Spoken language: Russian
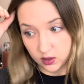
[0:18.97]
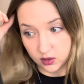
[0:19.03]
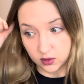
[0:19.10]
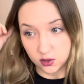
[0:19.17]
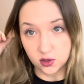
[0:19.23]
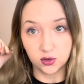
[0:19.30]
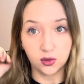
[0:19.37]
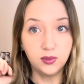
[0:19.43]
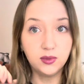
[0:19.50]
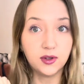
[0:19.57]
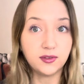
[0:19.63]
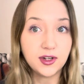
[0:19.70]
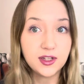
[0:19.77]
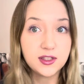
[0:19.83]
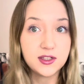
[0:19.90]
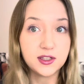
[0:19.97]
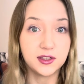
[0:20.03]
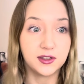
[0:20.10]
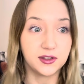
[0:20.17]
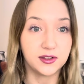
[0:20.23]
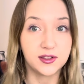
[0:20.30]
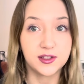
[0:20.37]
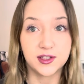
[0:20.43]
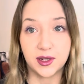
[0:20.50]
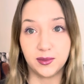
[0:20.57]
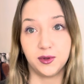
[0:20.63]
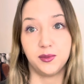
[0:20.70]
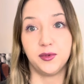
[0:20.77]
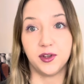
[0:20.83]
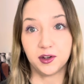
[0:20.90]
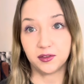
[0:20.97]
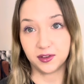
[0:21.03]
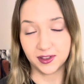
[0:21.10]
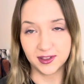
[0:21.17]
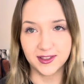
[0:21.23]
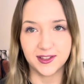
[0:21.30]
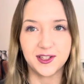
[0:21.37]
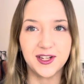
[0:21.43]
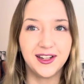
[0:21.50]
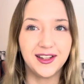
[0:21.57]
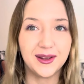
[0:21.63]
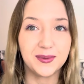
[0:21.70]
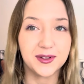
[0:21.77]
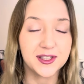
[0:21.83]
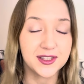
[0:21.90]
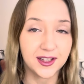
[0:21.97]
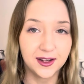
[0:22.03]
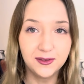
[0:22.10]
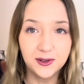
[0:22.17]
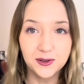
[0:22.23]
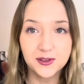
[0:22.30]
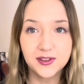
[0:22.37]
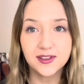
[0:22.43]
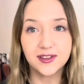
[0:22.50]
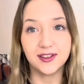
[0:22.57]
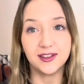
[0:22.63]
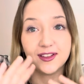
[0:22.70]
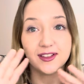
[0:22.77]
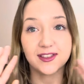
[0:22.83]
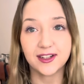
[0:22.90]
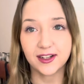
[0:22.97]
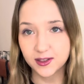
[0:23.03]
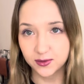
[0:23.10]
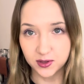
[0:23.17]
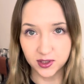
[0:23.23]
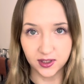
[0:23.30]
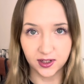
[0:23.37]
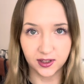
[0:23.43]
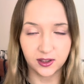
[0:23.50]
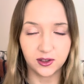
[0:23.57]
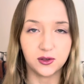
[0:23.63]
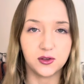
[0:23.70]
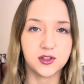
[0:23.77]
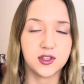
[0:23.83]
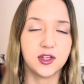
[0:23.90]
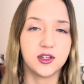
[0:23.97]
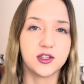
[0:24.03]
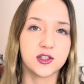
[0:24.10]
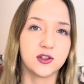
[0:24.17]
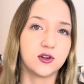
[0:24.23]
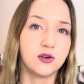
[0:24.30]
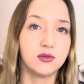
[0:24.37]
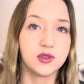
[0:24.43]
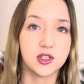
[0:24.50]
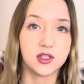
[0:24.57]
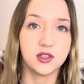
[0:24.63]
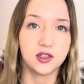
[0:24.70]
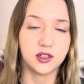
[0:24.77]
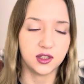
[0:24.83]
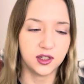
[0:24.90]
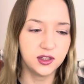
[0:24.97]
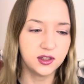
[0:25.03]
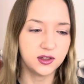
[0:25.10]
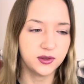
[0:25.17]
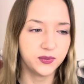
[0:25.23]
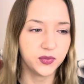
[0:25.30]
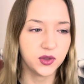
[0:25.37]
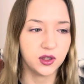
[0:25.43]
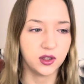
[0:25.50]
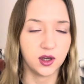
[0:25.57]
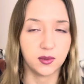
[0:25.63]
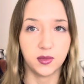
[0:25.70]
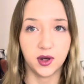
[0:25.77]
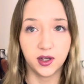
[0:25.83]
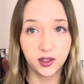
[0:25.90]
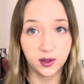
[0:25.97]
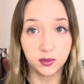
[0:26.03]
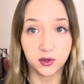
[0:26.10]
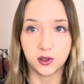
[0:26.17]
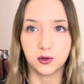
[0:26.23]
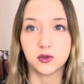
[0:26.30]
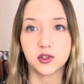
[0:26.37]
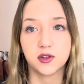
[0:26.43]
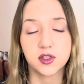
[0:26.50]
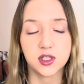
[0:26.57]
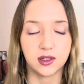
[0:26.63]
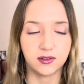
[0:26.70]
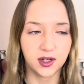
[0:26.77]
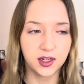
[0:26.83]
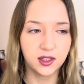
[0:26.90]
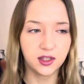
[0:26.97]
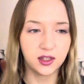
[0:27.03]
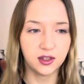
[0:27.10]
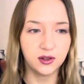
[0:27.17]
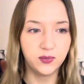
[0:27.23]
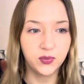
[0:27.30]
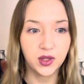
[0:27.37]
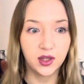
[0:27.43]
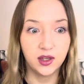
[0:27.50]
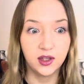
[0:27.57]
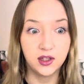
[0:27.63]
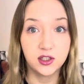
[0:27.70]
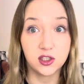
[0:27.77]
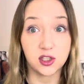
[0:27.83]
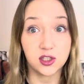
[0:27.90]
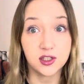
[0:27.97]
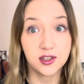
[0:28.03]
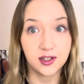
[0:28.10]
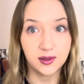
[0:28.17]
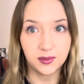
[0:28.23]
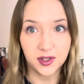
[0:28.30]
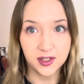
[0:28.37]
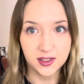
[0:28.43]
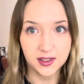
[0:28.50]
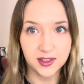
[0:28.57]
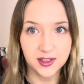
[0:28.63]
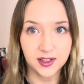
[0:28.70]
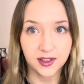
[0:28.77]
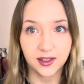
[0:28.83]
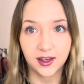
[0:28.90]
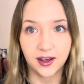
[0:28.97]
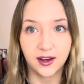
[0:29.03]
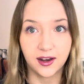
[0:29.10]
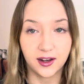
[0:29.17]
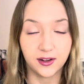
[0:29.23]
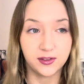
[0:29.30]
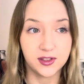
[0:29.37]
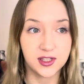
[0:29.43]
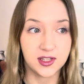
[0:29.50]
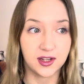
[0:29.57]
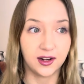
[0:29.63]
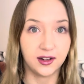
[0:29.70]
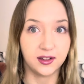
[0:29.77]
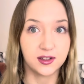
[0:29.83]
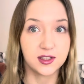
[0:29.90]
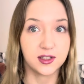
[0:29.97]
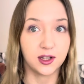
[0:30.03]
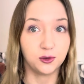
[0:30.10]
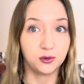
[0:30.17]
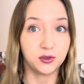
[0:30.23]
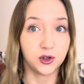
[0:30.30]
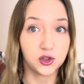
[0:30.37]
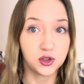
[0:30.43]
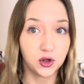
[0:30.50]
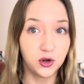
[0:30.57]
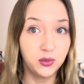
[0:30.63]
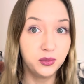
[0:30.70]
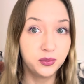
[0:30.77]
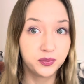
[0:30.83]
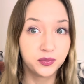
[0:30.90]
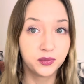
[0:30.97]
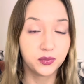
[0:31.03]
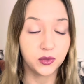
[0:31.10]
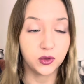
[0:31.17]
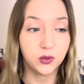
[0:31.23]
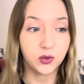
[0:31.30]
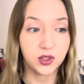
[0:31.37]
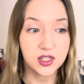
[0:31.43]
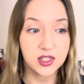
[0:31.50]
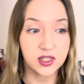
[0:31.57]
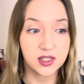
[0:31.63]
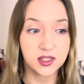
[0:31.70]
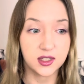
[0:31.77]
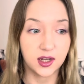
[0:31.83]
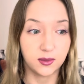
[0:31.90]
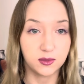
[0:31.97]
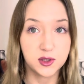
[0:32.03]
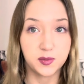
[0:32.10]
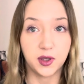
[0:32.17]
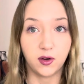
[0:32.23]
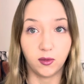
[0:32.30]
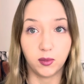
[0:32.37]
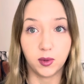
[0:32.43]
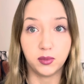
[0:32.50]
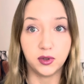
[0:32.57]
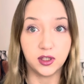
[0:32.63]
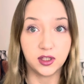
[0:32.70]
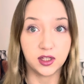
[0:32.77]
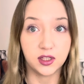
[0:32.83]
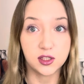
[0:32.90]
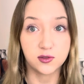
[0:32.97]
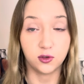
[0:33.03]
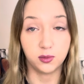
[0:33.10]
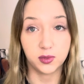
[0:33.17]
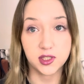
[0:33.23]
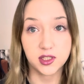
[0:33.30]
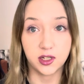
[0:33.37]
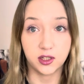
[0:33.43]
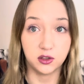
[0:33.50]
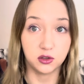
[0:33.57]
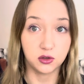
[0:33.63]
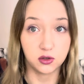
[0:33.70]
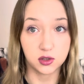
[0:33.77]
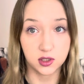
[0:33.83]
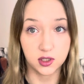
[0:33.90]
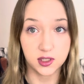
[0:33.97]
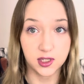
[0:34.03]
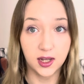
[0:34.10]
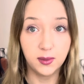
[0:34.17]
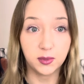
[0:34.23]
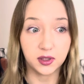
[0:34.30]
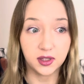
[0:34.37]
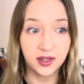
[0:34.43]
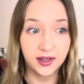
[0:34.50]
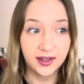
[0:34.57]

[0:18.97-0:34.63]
Начнем давайте с самой первой. Сначала я представлюсь. А, здравствуйте, дорогие друзья, незнакомцы из интернета. Я Майя, белоруска-словакии. Через три месяца я официально стану врачом, ну, если сдам с первой попытки свой последний госэкзамен.